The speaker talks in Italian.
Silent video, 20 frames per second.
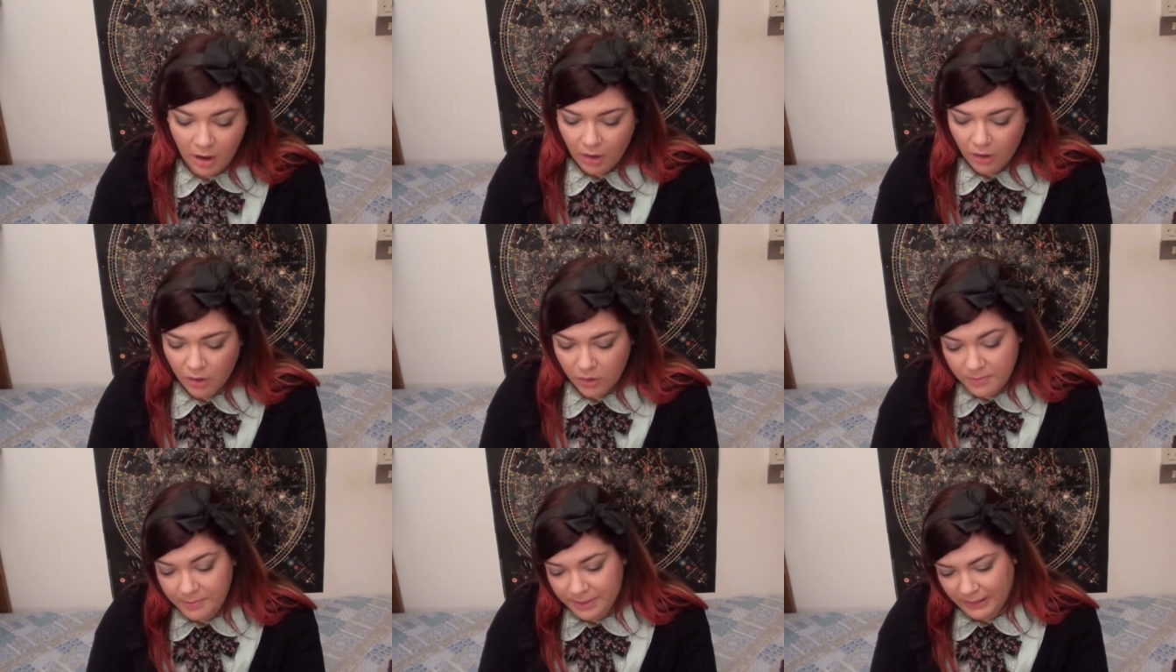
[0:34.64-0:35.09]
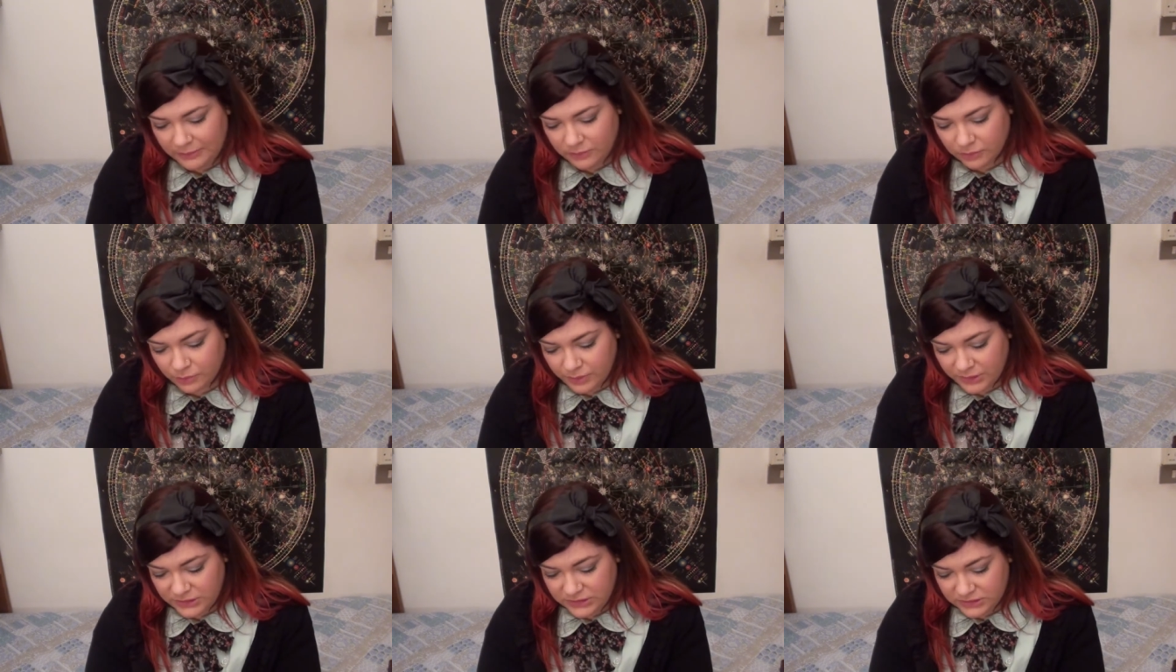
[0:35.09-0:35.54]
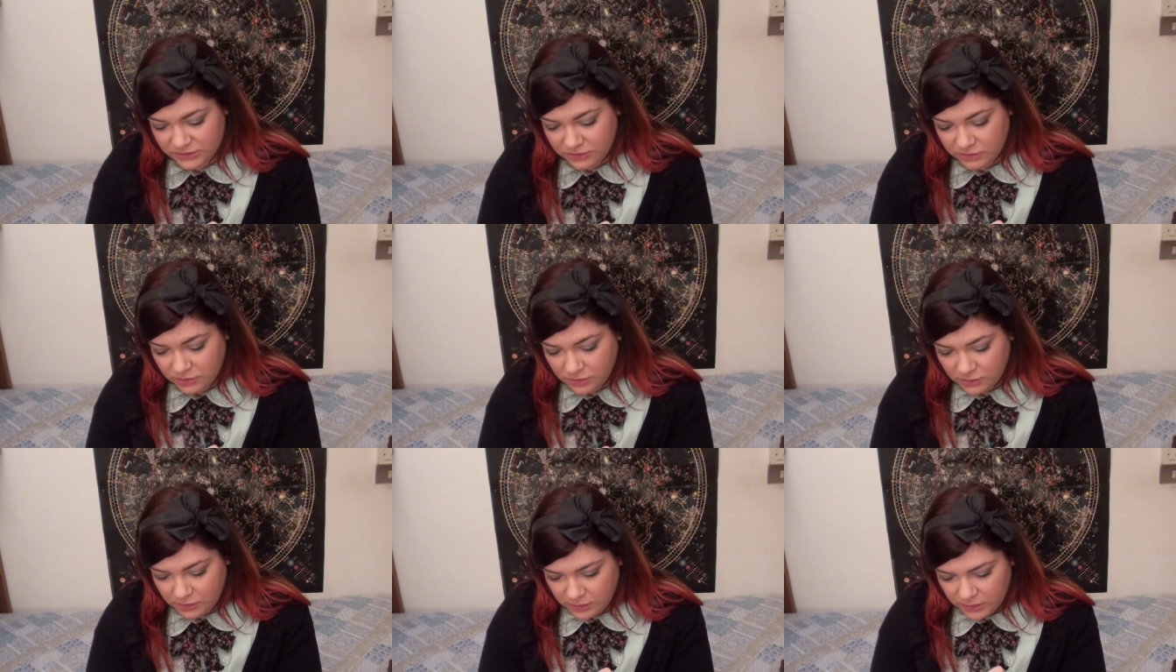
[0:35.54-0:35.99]
ho comprato
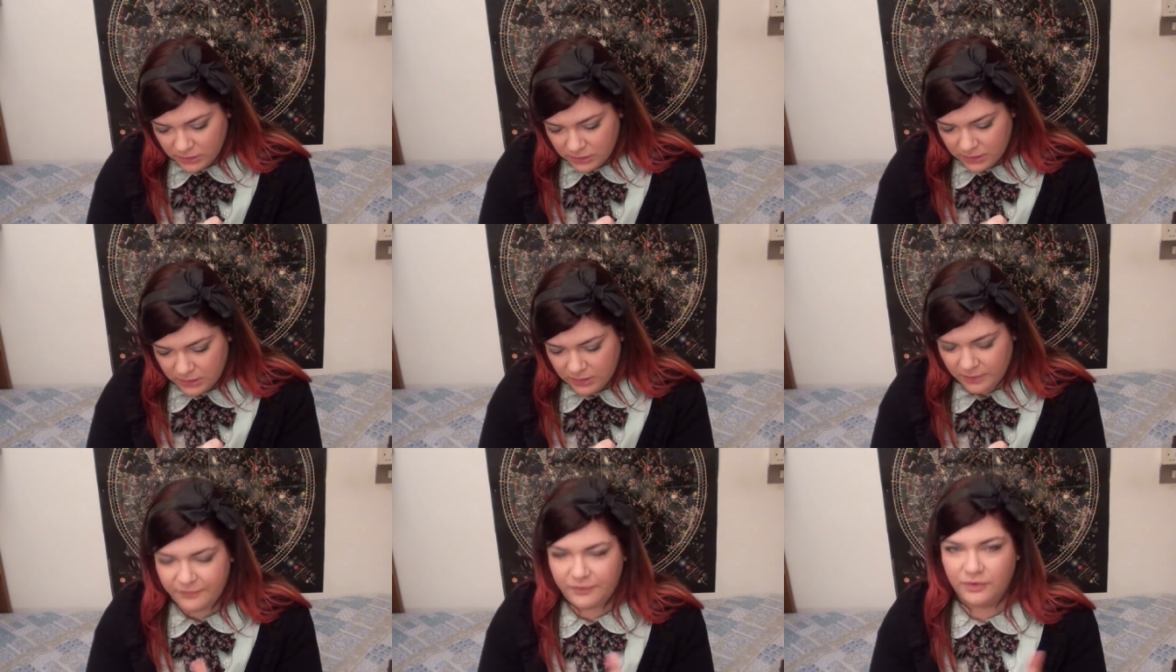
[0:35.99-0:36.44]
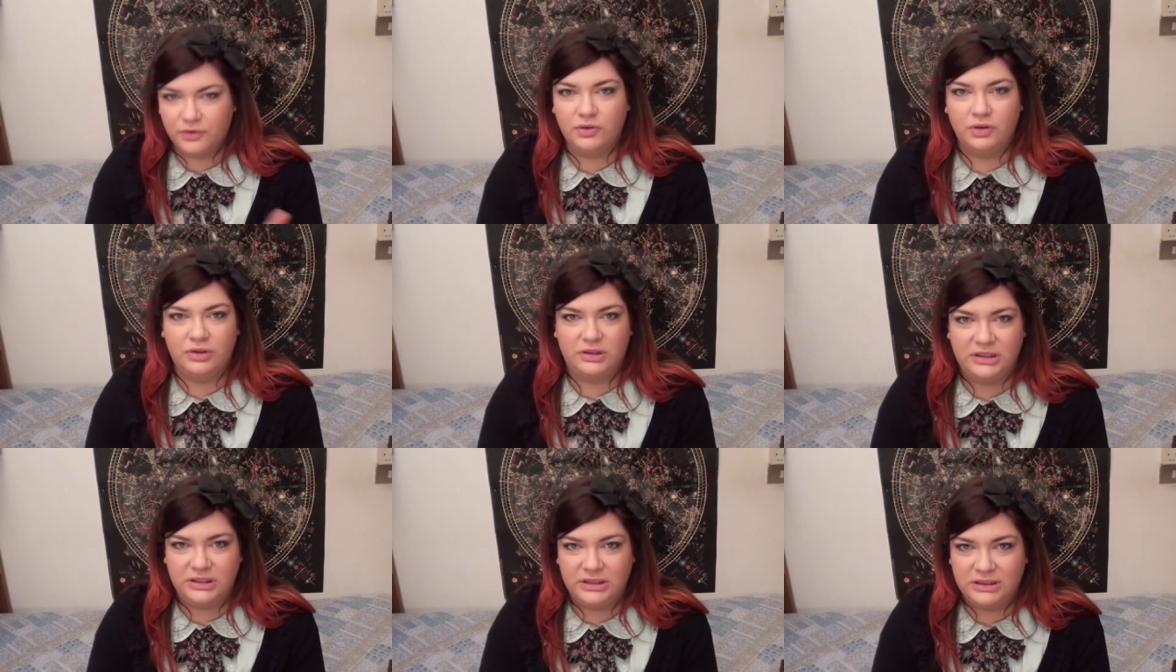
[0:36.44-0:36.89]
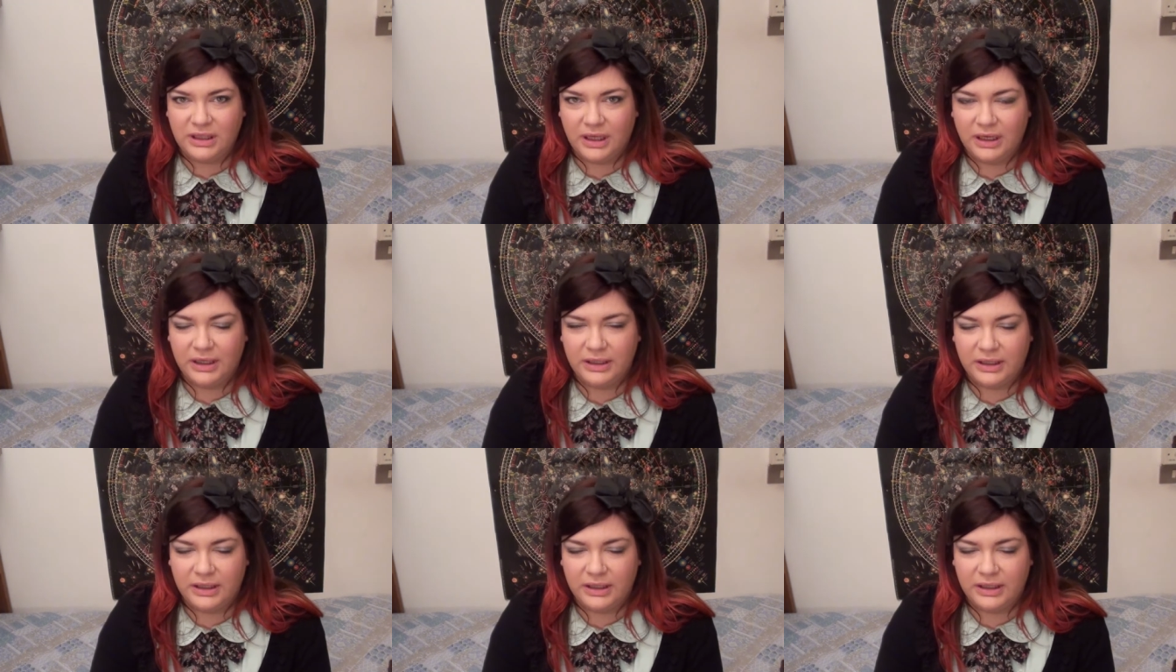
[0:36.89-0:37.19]
questo eh, fondotinta,